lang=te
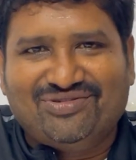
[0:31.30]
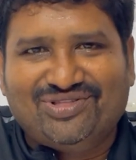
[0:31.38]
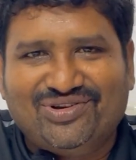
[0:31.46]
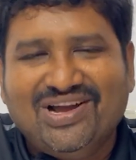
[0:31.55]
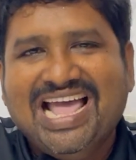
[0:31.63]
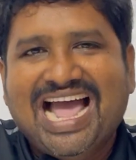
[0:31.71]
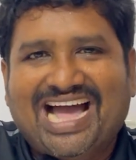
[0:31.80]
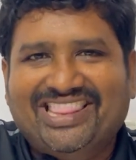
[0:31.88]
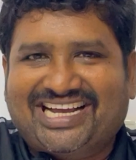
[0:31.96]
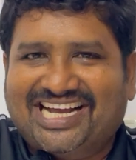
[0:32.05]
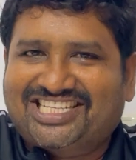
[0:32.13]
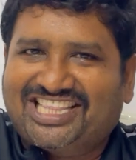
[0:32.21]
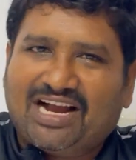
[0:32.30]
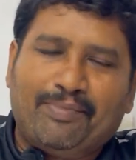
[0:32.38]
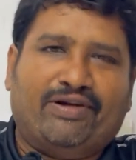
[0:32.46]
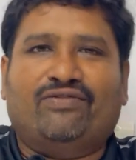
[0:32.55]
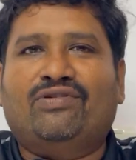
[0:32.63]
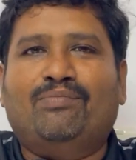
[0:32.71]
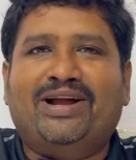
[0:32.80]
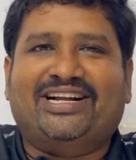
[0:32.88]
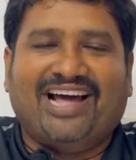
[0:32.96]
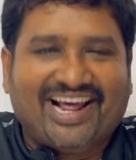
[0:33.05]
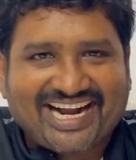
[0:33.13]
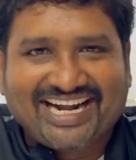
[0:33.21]
ఉందో అది ఖచ్చితంగా మనం మన
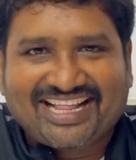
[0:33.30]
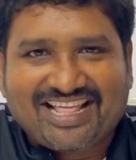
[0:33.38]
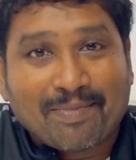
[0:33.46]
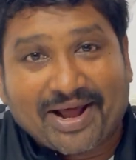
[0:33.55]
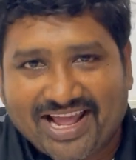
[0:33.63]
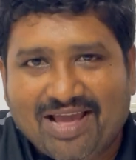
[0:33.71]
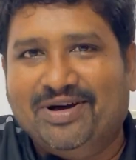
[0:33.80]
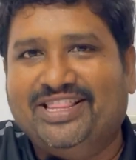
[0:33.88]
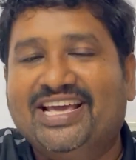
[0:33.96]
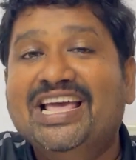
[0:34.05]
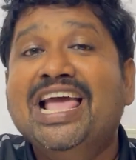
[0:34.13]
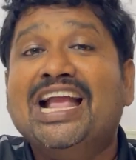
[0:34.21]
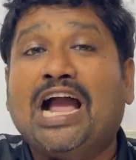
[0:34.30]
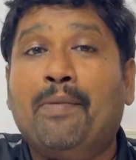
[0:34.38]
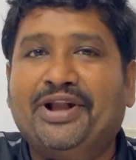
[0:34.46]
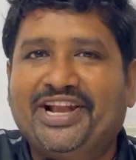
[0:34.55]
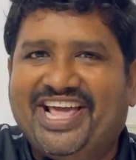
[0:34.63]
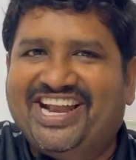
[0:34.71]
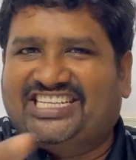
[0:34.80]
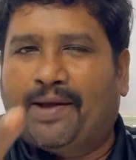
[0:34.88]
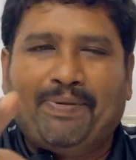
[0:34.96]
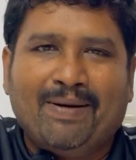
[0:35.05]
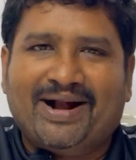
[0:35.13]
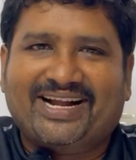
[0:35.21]
టార్గెట్ అదే మన ఏం అదే కాబట్టి నేను
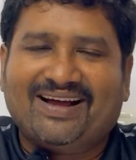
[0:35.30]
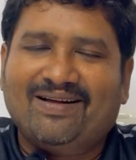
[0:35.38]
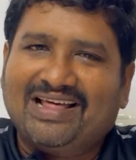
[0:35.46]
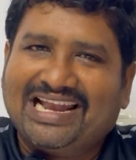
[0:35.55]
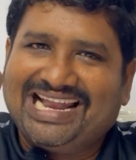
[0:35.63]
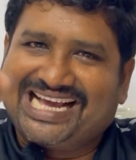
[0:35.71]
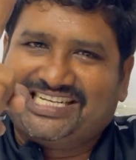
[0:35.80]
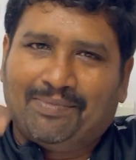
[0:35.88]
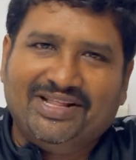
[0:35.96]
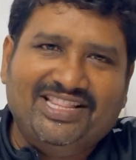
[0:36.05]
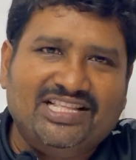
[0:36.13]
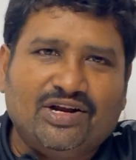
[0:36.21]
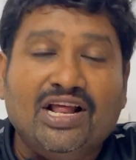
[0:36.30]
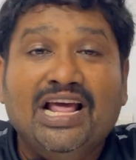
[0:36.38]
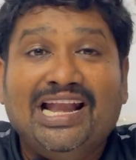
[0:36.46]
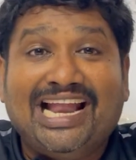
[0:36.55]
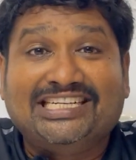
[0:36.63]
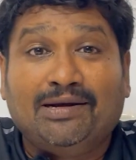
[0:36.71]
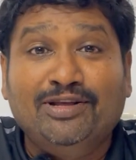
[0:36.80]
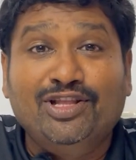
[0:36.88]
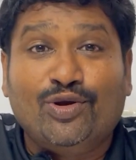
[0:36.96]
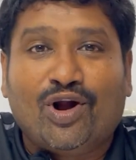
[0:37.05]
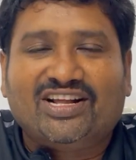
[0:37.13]
చెప్పామాట లక్ష మంది లక్ష మంది నోట